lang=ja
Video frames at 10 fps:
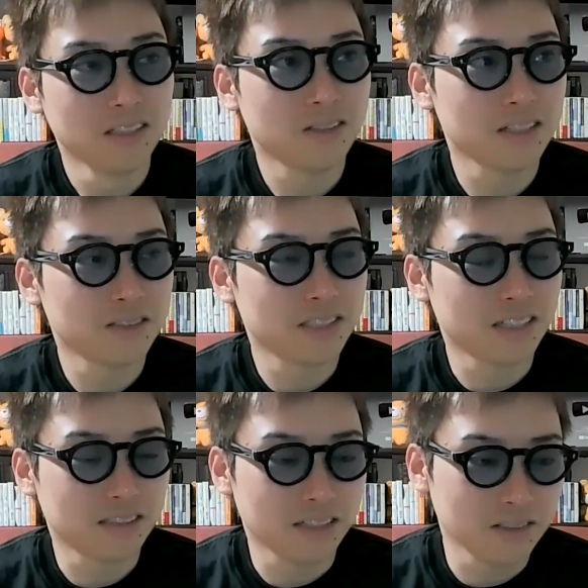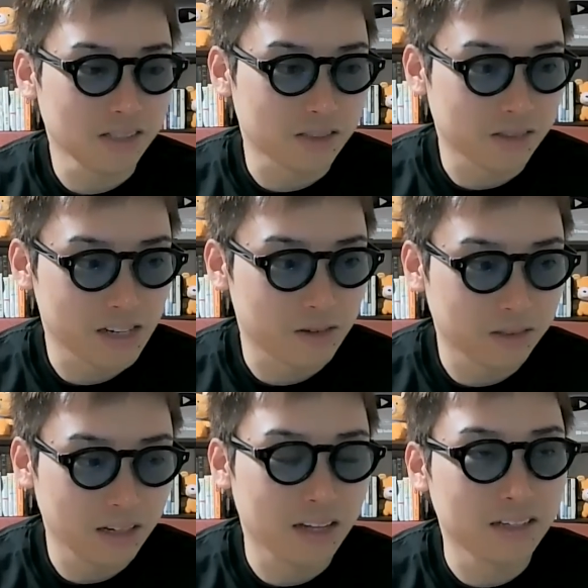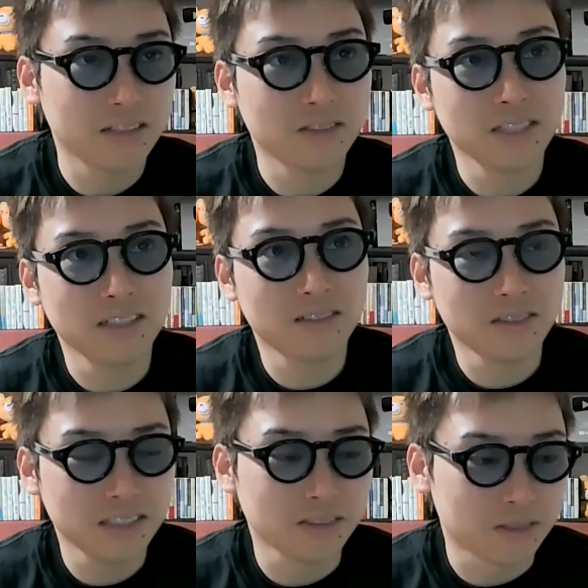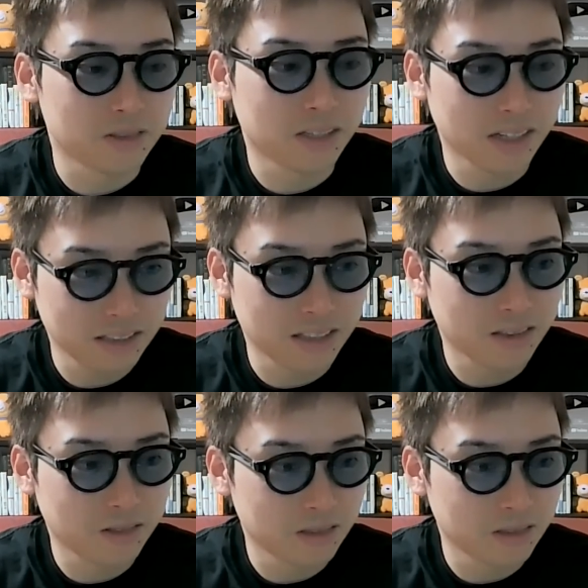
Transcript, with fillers: それ11月30日の出来事で、で、12月の24日ですね、